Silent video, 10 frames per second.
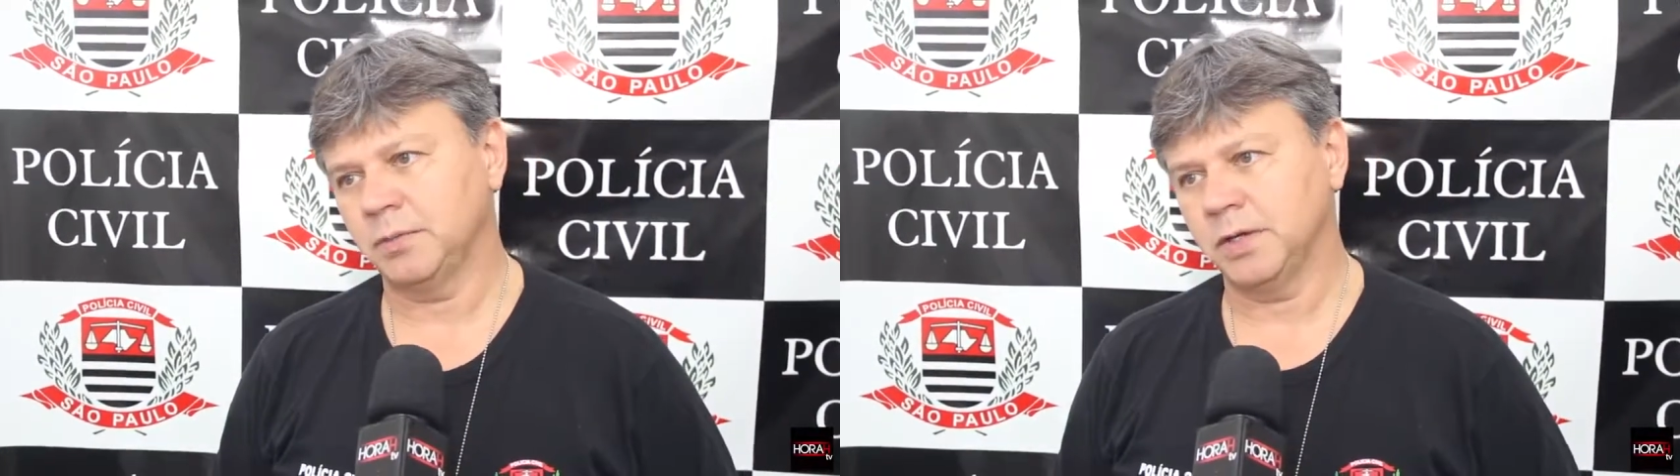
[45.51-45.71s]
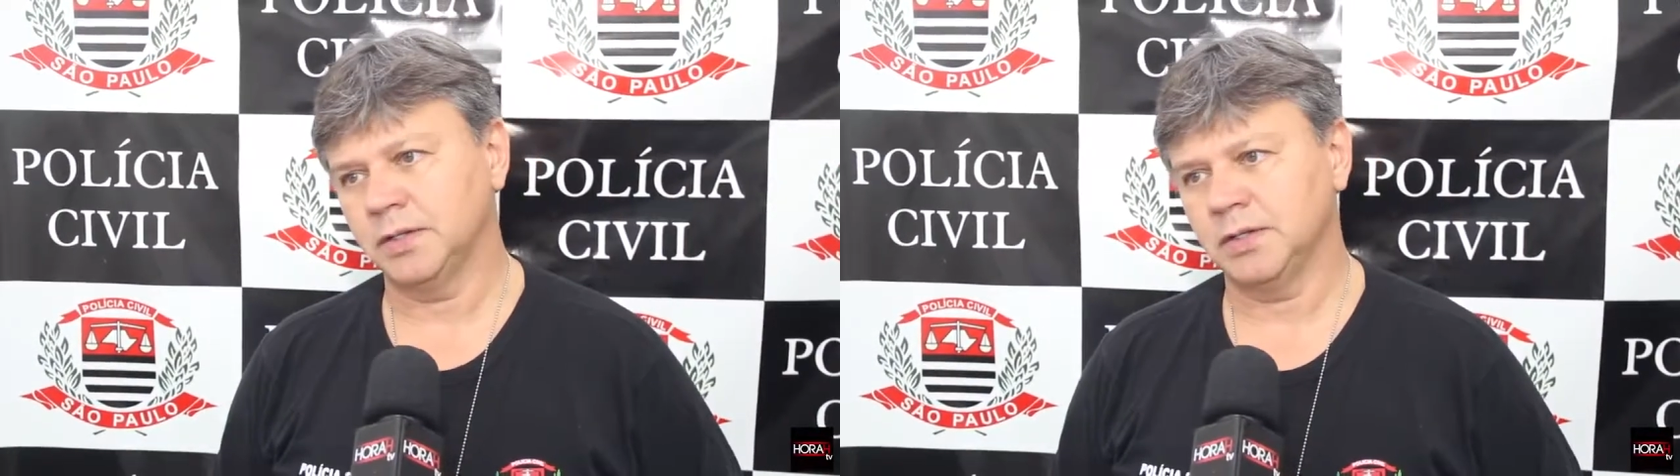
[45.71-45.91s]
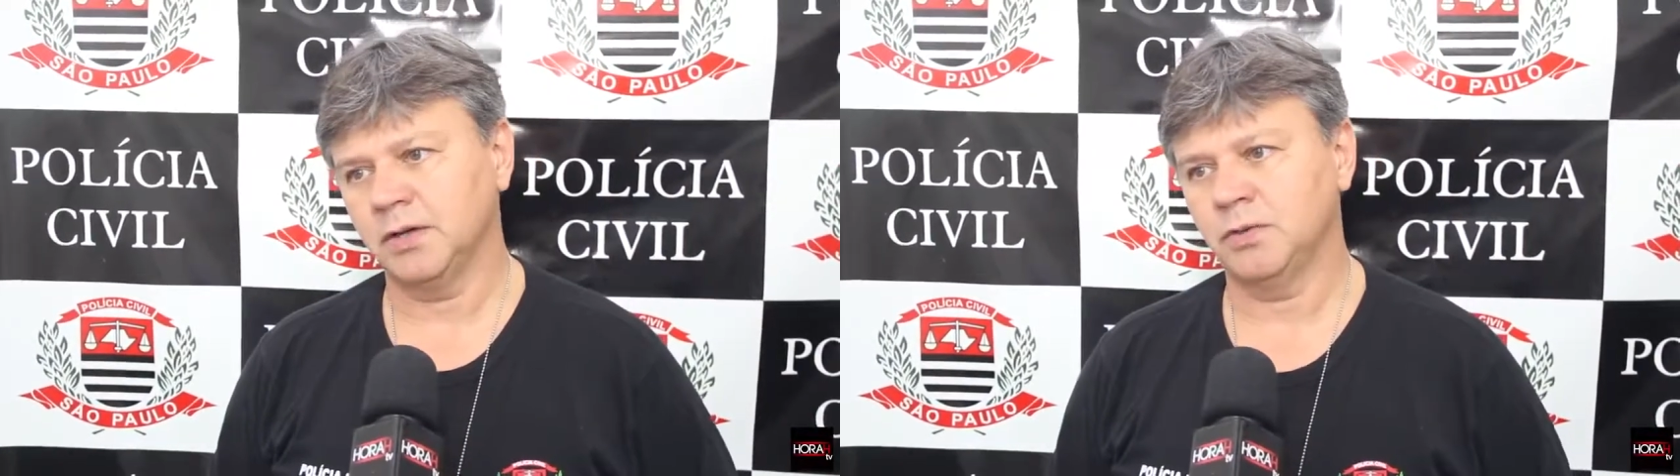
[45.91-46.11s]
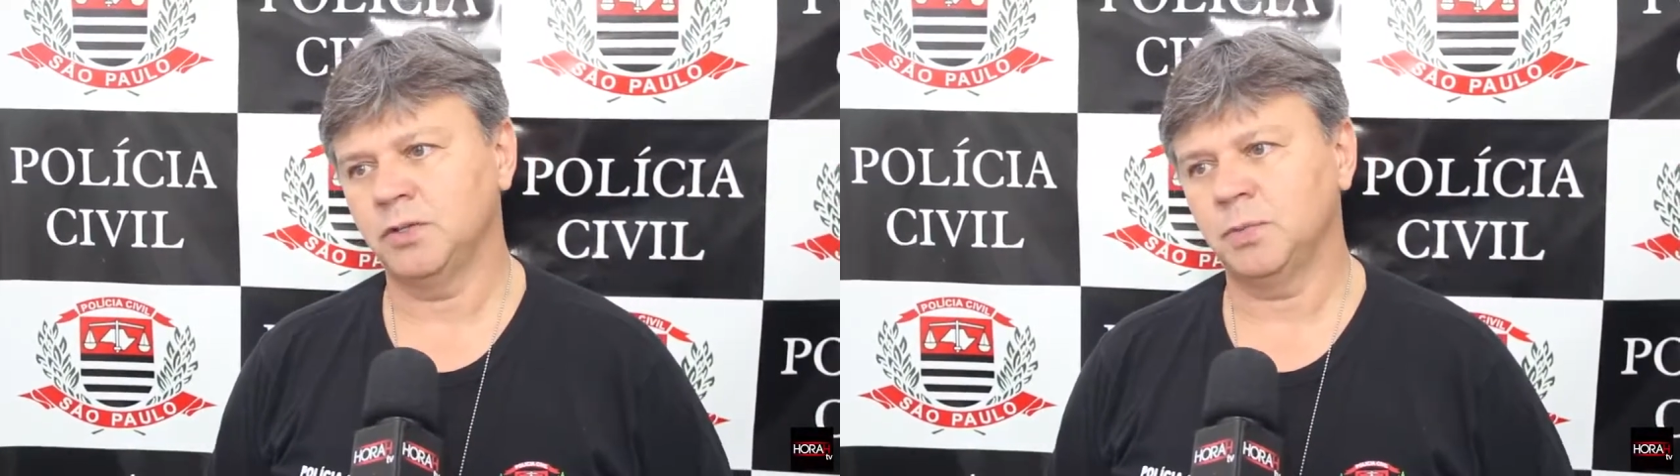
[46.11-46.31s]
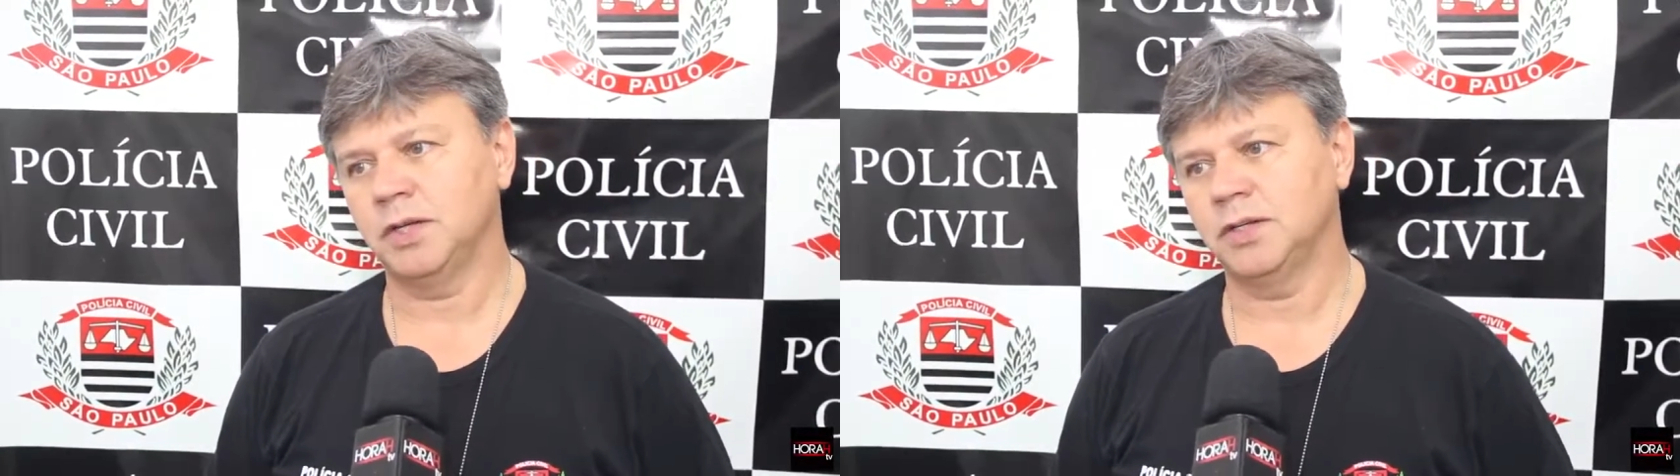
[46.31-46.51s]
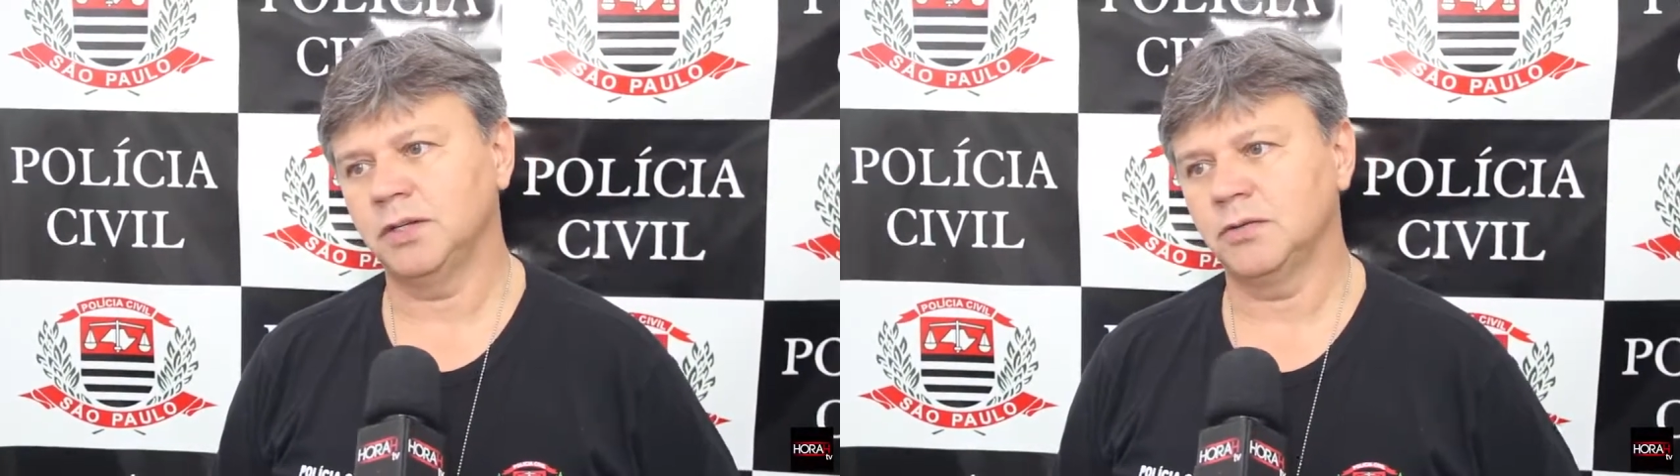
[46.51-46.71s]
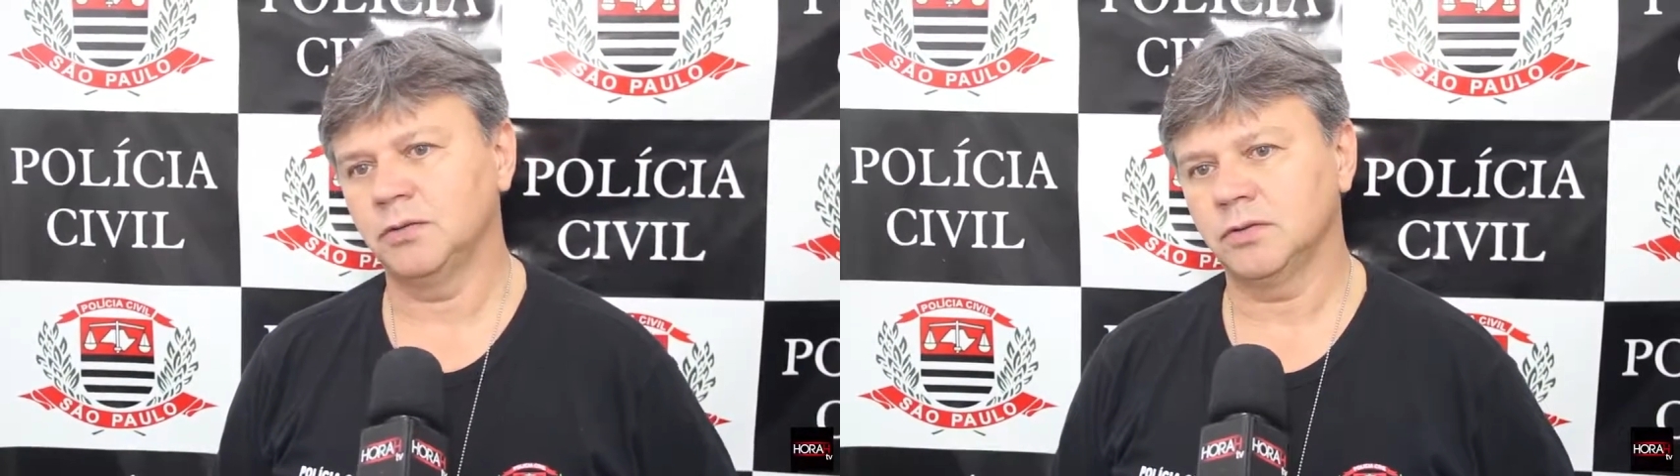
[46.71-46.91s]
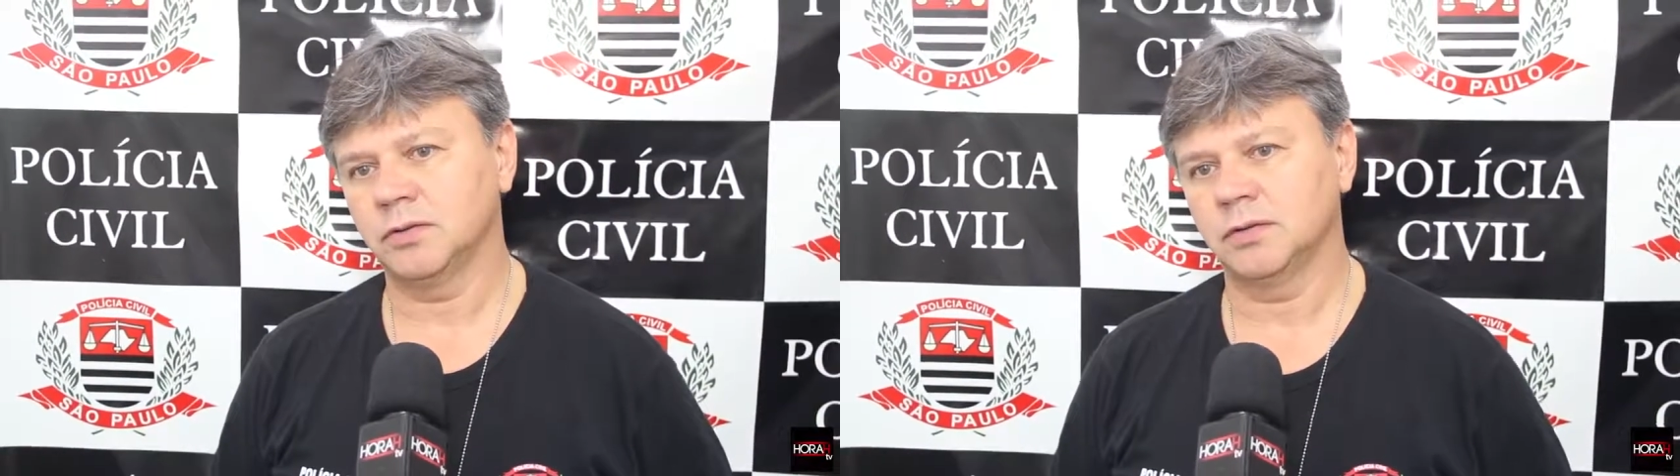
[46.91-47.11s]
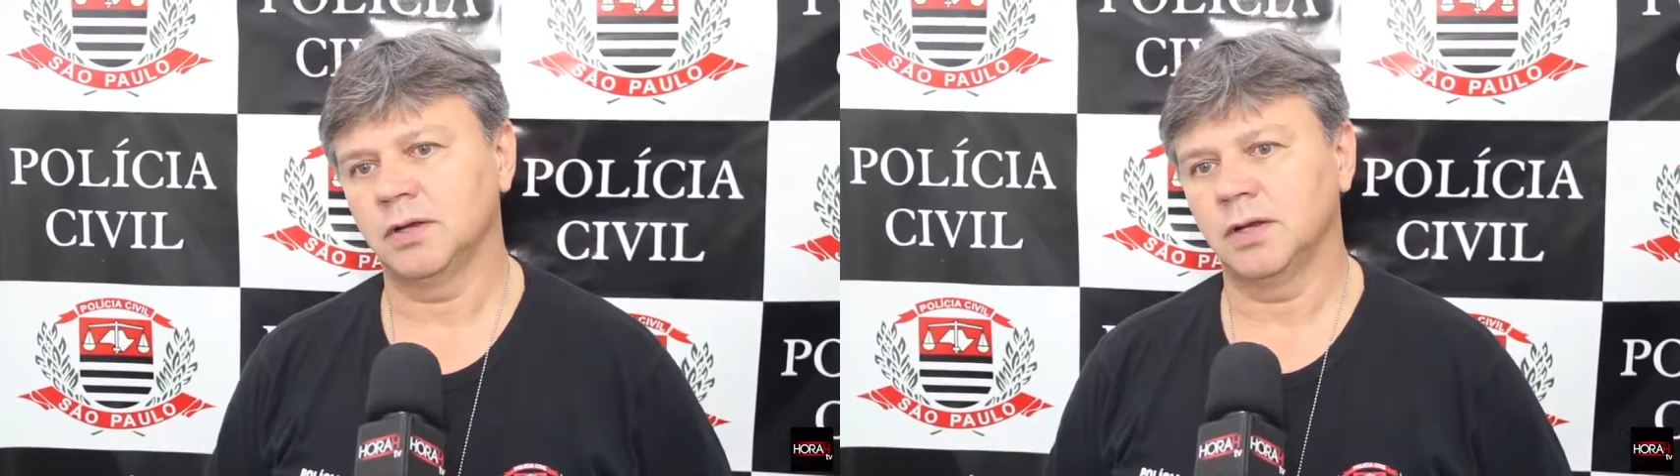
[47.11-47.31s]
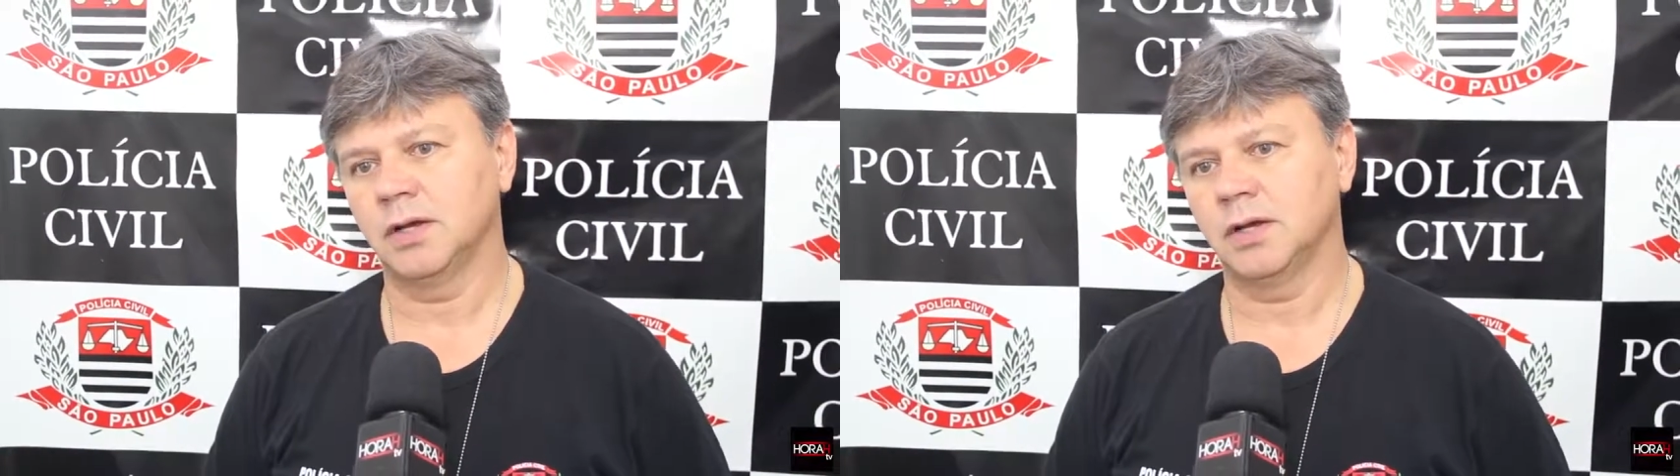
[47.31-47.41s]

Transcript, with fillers: de prisão expedidos